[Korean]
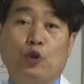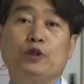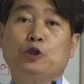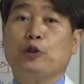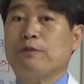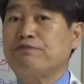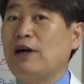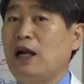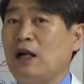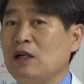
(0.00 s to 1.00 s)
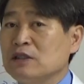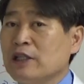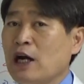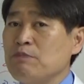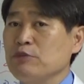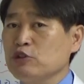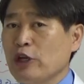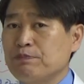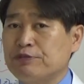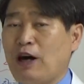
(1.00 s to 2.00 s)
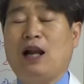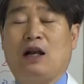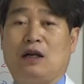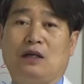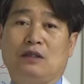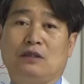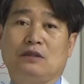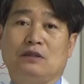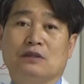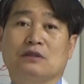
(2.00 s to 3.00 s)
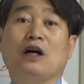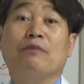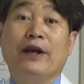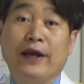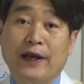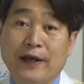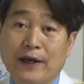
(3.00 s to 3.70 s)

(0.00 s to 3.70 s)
동이족의 부활 대한민국의 부활 그 다음에